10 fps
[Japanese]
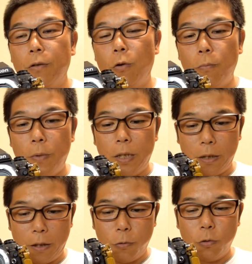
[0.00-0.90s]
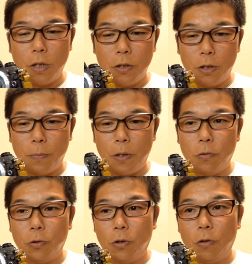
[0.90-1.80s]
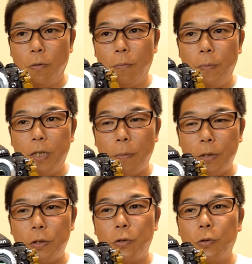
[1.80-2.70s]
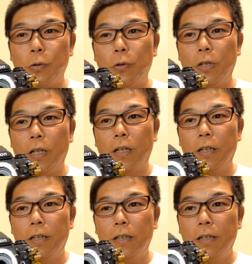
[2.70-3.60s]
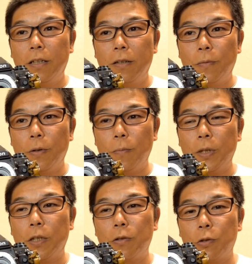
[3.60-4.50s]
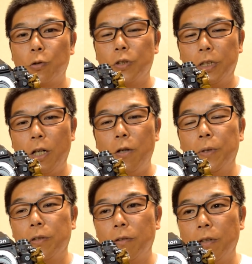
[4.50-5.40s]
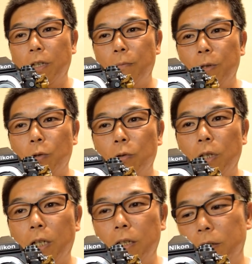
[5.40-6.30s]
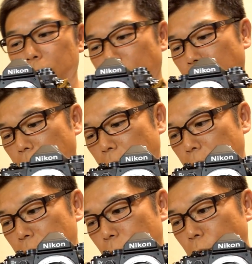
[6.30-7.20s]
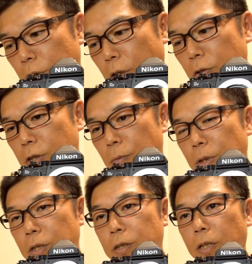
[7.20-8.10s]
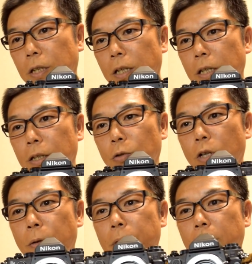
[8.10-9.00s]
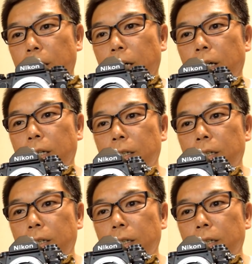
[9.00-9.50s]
ほんまにね、フランジバックっていうのはめちゃめちゃ重要で、まあ私はちょっと違う意味ですけどね、まあそんな感じで、すごい楽しみにしてた、えーとカメラが、